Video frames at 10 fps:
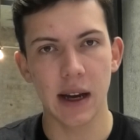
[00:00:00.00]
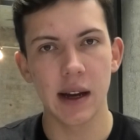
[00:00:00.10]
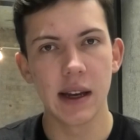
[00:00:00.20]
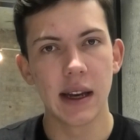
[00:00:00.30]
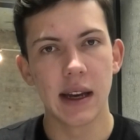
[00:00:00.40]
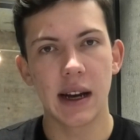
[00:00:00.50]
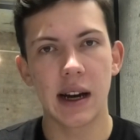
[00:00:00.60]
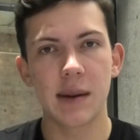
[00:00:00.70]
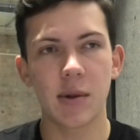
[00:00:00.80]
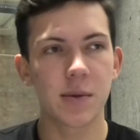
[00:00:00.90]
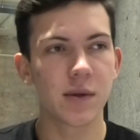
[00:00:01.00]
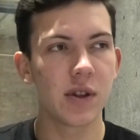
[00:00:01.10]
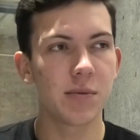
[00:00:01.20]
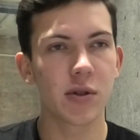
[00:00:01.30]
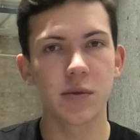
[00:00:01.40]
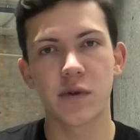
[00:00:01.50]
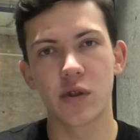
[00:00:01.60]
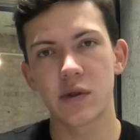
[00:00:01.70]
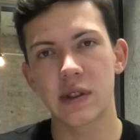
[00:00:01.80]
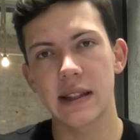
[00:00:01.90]
ja? Ähm, ob du für die
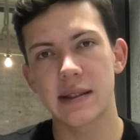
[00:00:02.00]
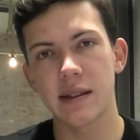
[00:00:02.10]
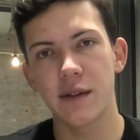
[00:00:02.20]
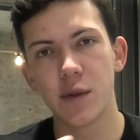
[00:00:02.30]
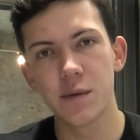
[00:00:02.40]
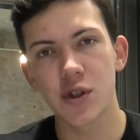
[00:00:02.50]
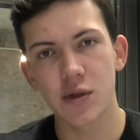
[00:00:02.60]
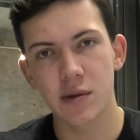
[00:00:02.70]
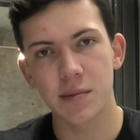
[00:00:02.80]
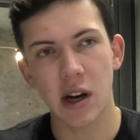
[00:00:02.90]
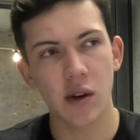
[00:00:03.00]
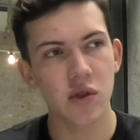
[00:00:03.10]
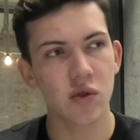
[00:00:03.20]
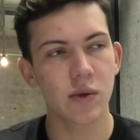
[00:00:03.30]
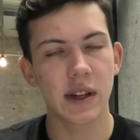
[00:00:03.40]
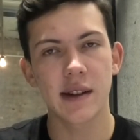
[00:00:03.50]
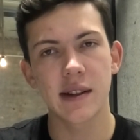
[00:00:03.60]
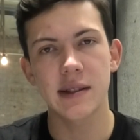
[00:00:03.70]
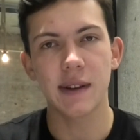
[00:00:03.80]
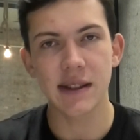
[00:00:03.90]
Produktfotos jetzt 5 Stunden brauchst
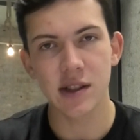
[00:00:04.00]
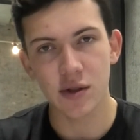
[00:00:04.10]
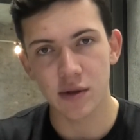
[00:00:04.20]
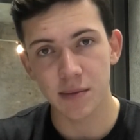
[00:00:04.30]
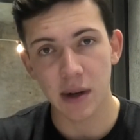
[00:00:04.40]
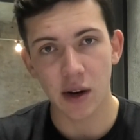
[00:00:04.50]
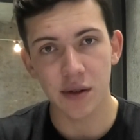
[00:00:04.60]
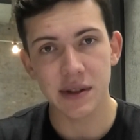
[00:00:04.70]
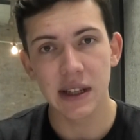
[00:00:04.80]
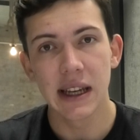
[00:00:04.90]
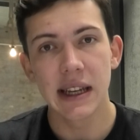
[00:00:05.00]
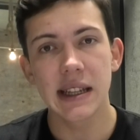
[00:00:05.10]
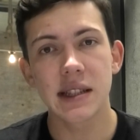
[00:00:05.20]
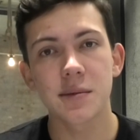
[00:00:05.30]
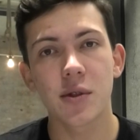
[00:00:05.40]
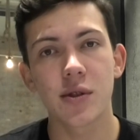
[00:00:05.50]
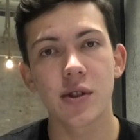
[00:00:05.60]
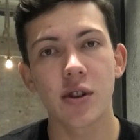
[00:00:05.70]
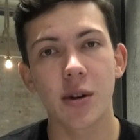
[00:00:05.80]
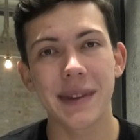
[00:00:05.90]
oder 20 Stunden brauchst, ist im
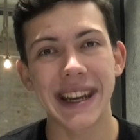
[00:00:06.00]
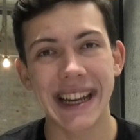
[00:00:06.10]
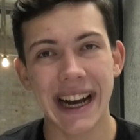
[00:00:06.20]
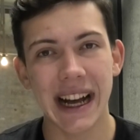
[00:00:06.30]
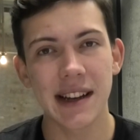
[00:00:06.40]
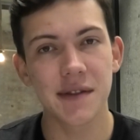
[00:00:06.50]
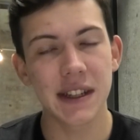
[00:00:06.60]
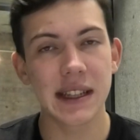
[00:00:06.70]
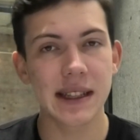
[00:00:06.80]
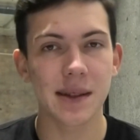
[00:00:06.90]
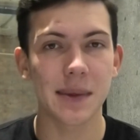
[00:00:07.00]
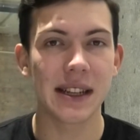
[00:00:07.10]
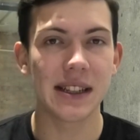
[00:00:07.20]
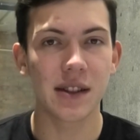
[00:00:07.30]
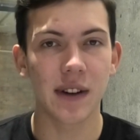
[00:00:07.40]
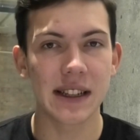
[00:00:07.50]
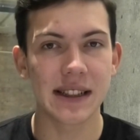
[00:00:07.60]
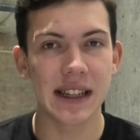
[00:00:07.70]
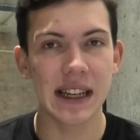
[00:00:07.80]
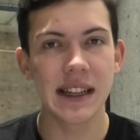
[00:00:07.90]
Grunde genommen egal. Wichtig ist am Ende die
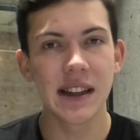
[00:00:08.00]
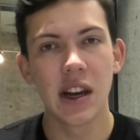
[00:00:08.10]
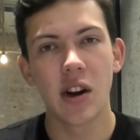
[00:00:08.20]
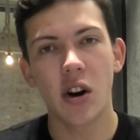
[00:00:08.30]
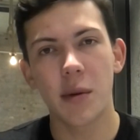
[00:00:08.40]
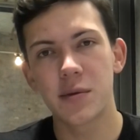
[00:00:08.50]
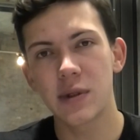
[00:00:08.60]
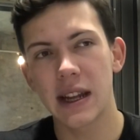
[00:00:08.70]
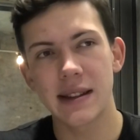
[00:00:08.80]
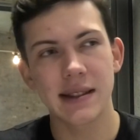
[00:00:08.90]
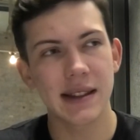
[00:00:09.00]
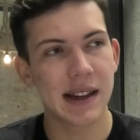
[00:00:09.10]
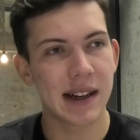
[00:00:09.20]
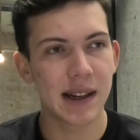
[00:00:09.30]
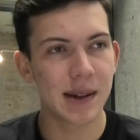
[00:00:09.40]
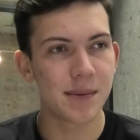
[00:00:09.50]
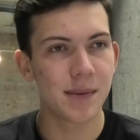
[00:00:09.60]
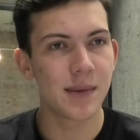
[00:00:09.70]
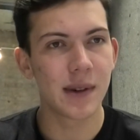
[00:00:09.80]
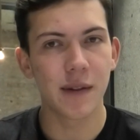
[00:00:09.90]
Qualität. Ob du jetzt
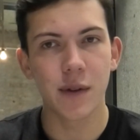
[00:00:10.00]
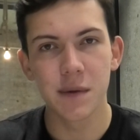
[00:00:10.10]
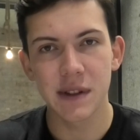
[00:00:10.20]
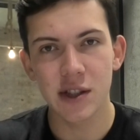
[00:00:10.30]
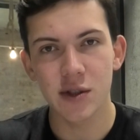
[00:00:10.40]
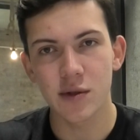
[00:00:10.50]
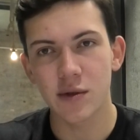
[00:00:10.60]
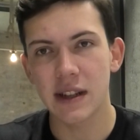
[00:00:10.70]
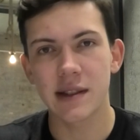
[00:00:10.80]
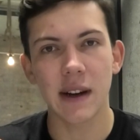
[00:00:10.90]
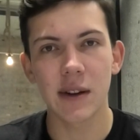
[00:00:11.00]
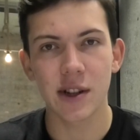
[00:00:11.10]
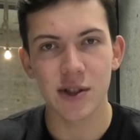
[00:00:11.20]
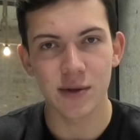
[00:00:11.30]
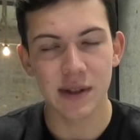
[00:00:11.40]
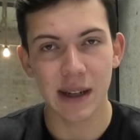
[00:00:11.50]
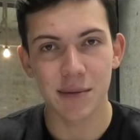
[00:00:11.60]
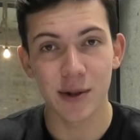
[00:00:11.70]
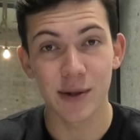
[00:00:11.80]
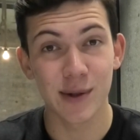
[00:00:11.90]
ähm, 50 Stunden oder 200 Stunden dein
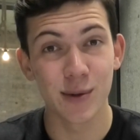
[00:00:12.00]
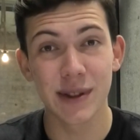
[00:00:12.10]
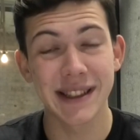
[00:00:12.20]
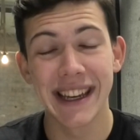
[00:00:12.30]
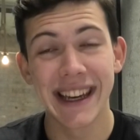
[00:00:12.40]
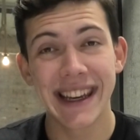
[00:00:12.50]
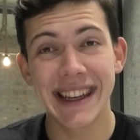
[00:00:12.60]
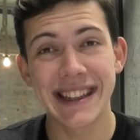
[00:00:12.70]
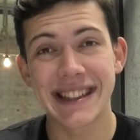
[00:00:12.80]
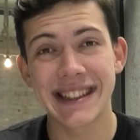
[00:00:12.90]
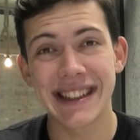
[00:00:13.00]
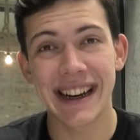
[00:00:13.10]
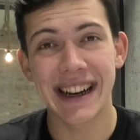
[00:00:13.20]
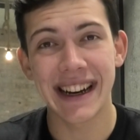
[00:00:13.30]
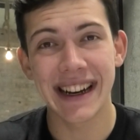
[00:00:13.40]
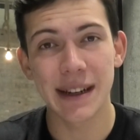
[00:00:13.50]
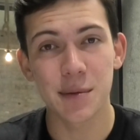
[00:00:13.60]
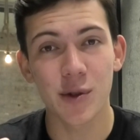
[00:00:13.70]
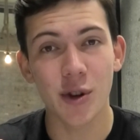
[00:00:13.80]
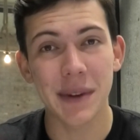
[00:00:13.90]
Produkt suchst, ist äh, im
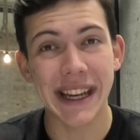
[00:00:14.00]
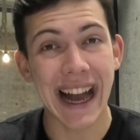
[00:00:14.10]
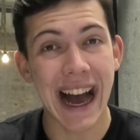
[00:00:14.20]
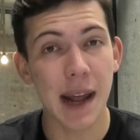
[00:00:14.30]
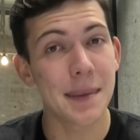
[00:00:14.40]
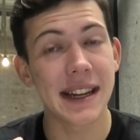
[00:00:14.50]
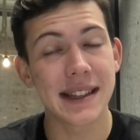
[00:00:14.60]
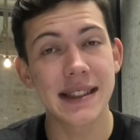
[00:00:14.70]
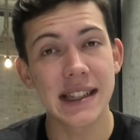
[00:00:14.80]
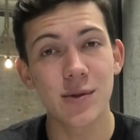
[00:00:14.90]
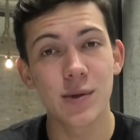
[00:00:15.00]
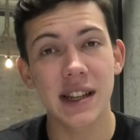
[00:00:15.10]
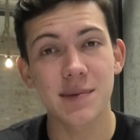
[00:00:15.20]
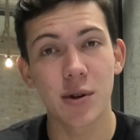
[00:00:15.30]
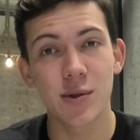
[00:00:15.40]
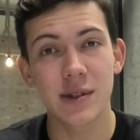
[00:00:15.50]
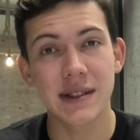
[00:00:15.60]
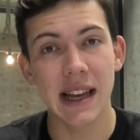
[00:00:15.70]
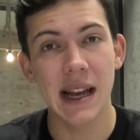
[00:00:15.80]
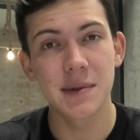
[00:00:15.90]
Grunde genommen egal. Am Ende zählt nur das Produkt
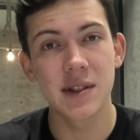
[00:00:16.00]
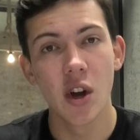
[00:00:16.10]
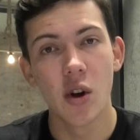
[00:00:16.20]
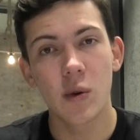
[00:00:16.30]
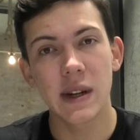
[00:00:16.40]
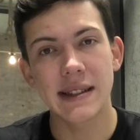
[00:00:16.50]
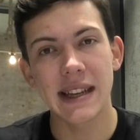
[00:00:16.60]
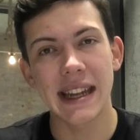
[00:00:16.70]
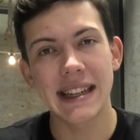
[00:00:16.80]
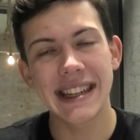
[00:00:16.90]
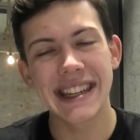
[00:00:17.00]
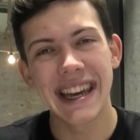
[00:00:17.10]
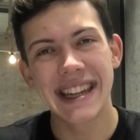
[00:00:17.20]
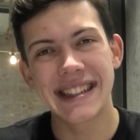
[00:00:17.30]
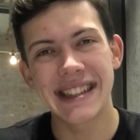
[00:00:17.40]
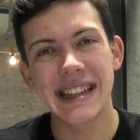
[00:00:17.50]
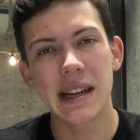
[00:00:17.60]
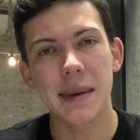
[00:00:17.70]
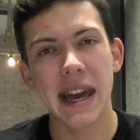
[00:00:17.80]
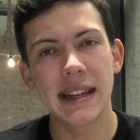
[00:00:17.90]
selbst und letztendlich zählt
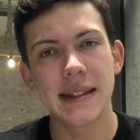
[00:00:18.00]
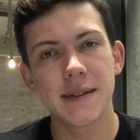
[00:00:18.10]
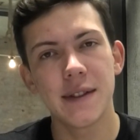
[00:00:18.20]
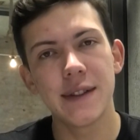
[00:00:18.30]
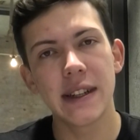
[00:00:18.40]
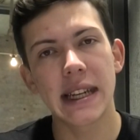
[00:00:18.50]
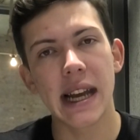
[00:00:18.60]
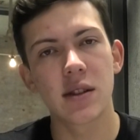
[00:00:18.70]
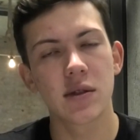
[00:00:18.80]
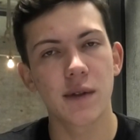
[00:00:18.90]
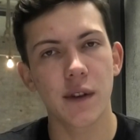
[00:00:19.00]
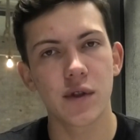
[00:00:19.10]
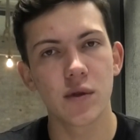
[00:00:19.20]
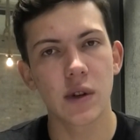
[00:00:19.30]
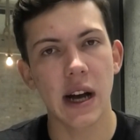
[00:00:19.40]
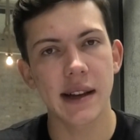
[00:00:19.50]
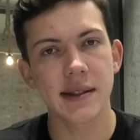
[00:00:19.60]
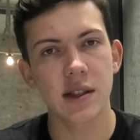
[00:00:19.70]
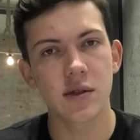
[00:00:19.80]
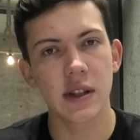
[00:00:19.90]
am Ende, wie viel Geld du zur Verfügung
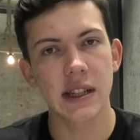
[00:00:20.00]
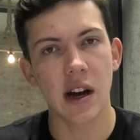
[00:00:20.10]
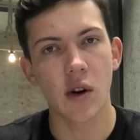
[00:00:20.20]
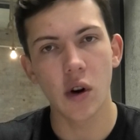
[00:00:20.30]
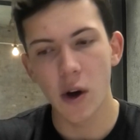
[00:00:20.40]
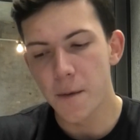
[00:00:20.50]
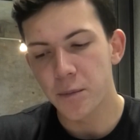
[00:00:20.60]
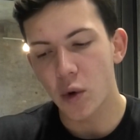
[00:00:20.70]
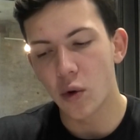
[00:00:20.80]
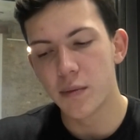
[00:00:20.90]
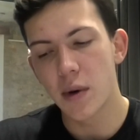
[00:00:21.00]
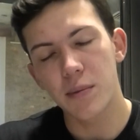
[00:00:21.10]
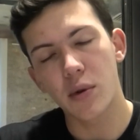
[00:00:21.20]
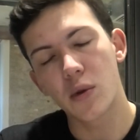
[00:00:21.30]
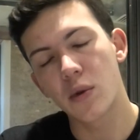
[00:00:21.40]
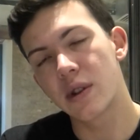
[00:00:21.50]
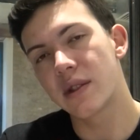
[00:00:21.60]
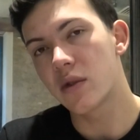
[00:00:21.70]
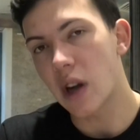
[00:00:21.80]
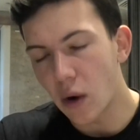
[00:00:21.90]
hast, natürlich auch, um Produkte
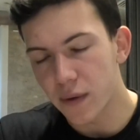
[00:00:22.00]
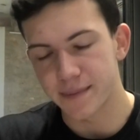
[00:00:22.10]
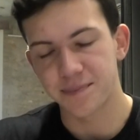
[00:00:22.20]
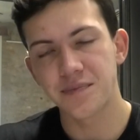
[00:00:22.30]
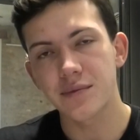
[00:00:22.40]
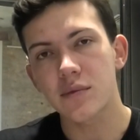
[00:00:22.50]
zu kaufen